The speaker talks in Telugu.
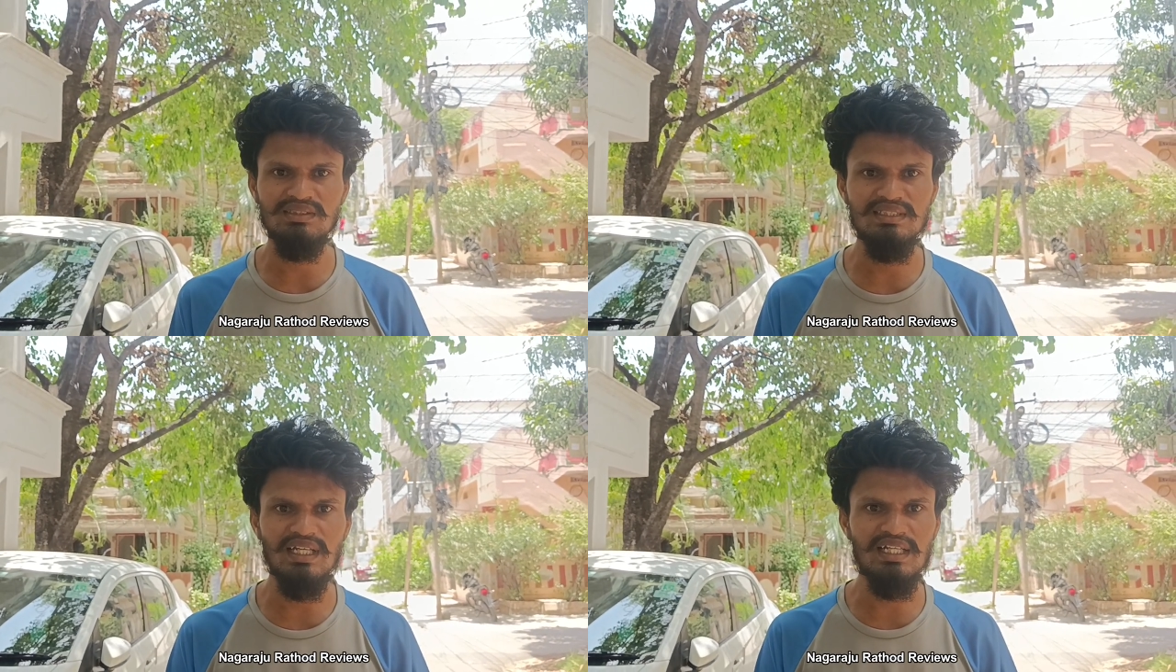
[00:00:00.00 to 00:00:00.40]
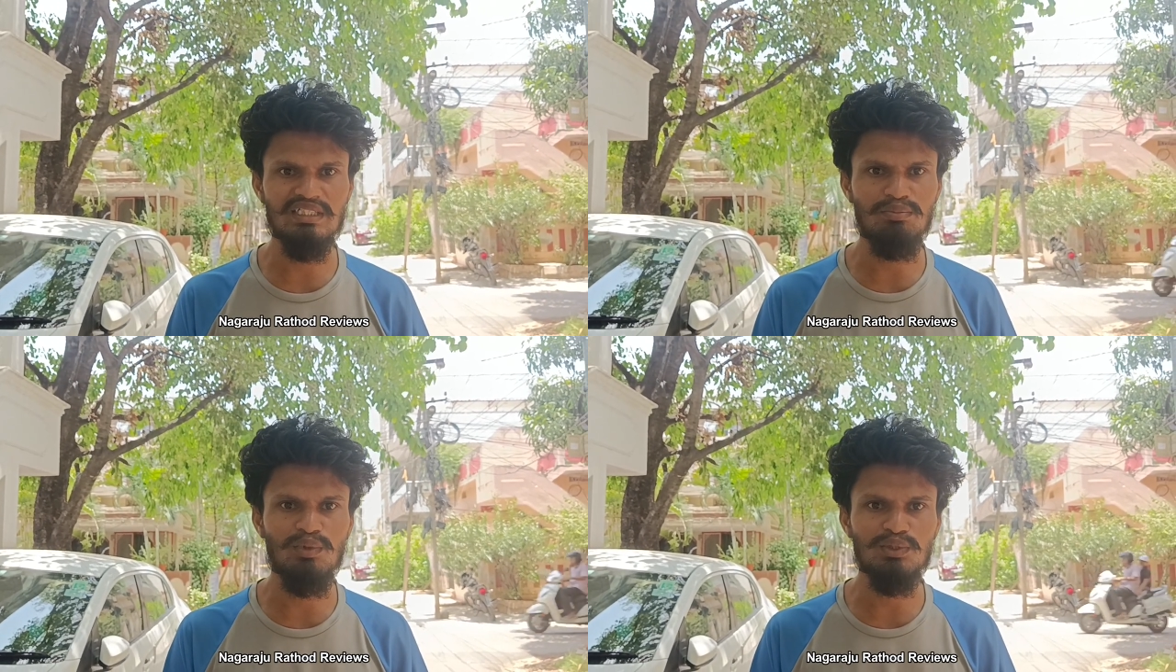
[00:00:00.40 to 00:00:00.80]

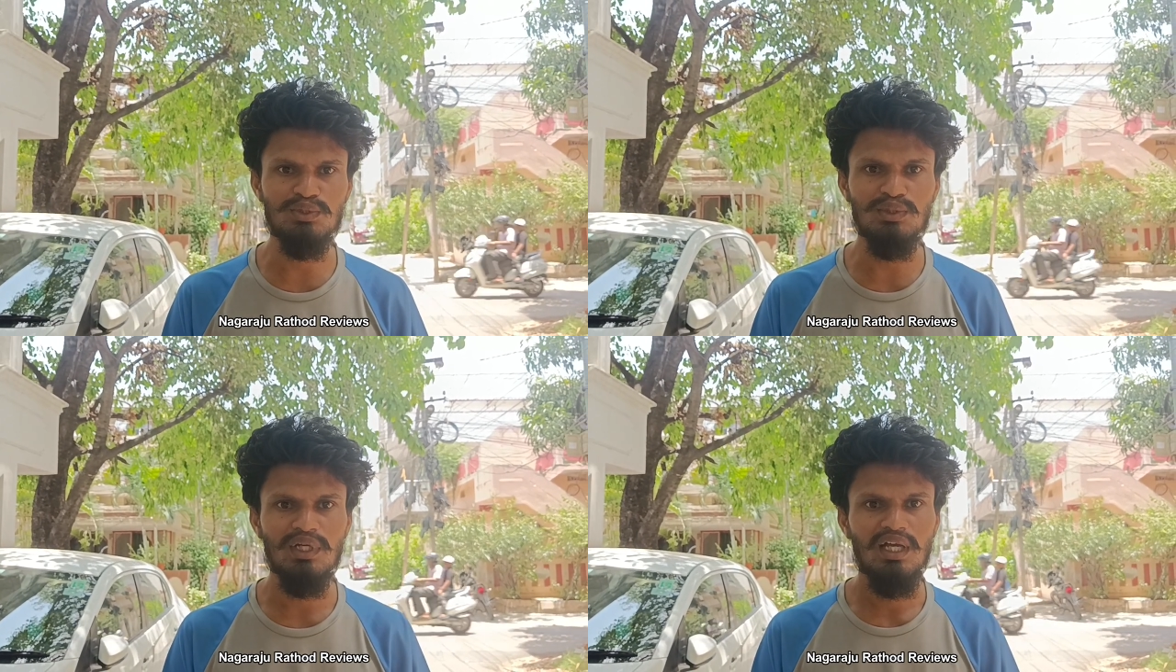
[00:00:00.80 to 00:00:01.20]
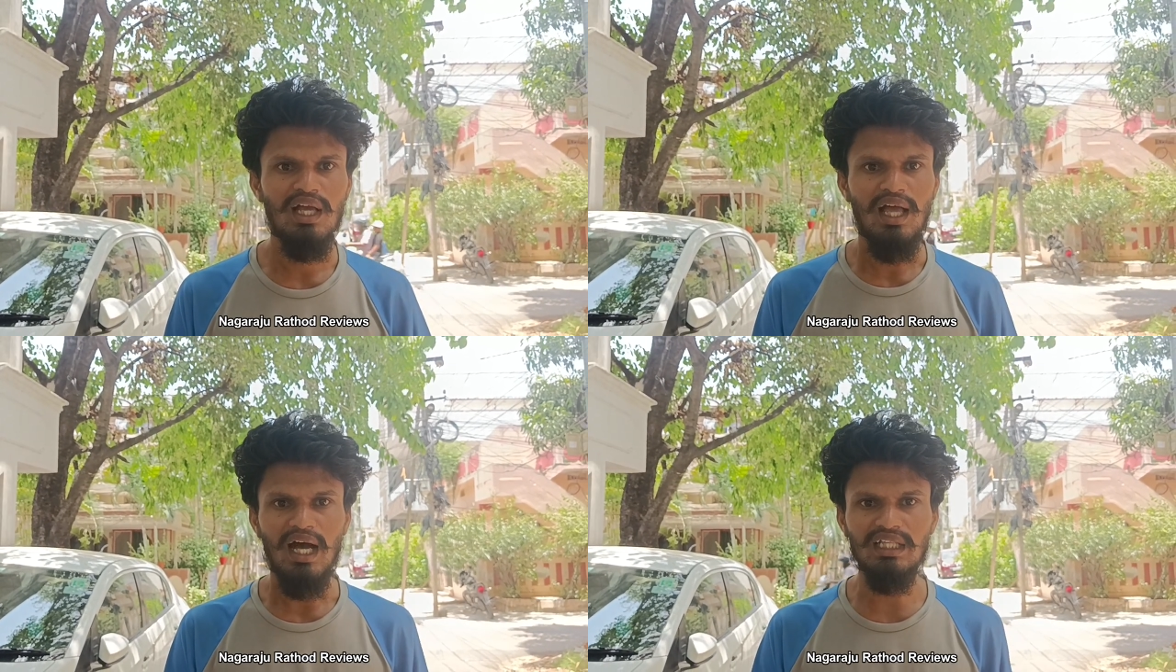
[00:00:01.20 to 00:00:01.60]
చేశారని చెప్పుకోవచ్చు
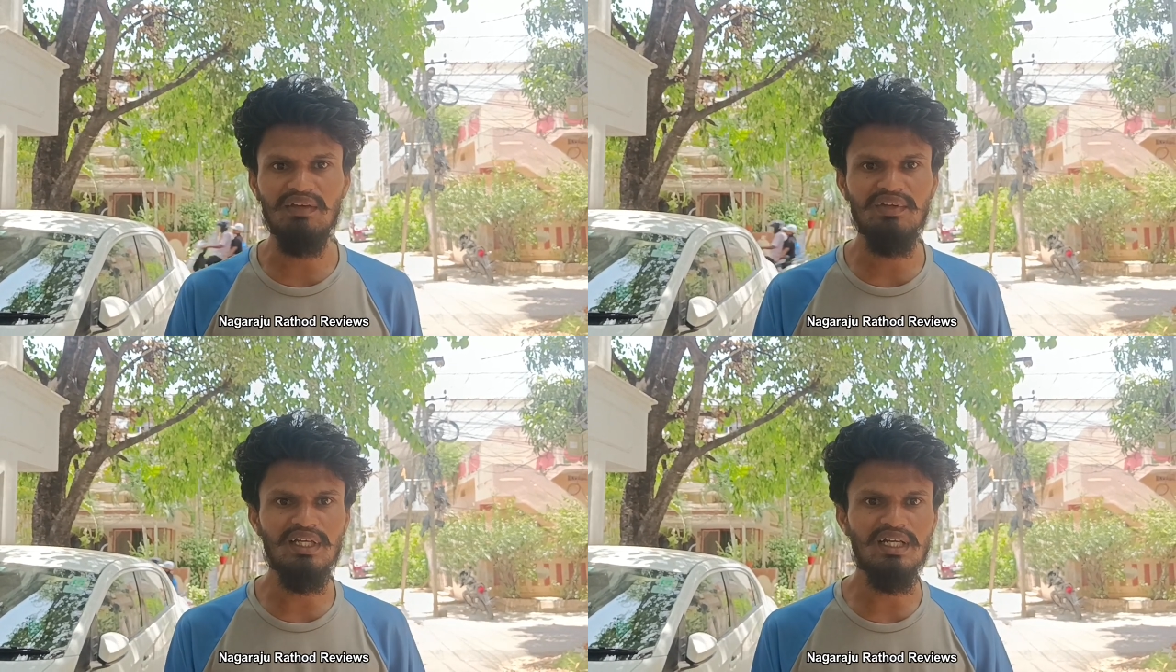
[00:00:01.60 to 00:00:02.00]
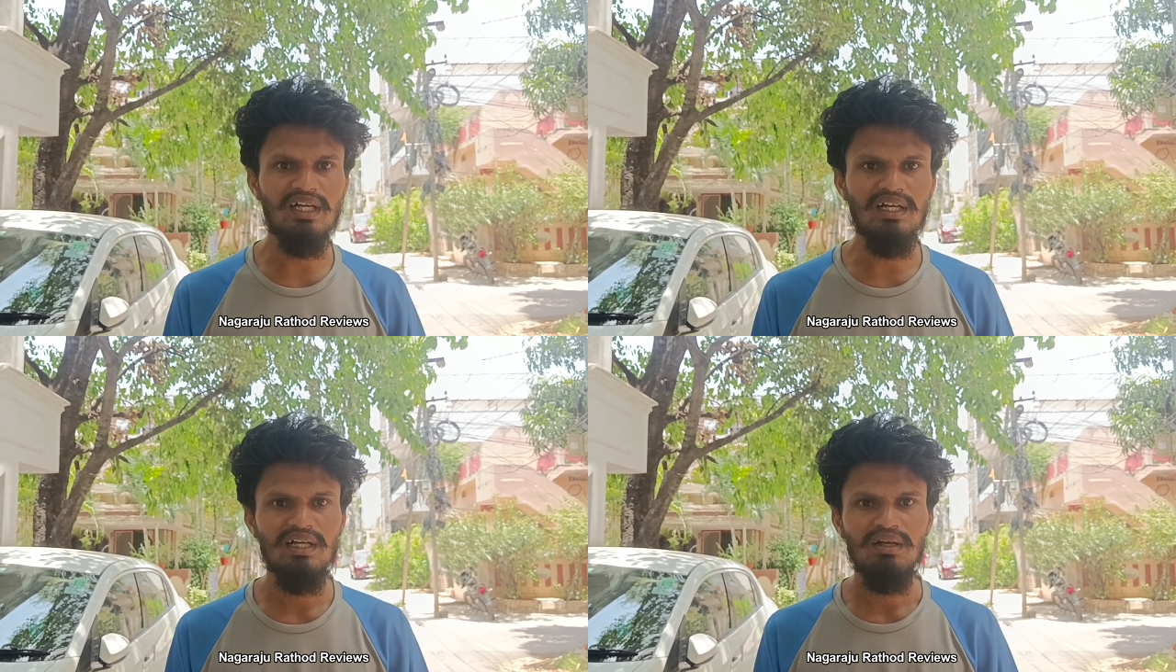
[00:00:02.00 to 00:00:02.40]
అదేవిధంగా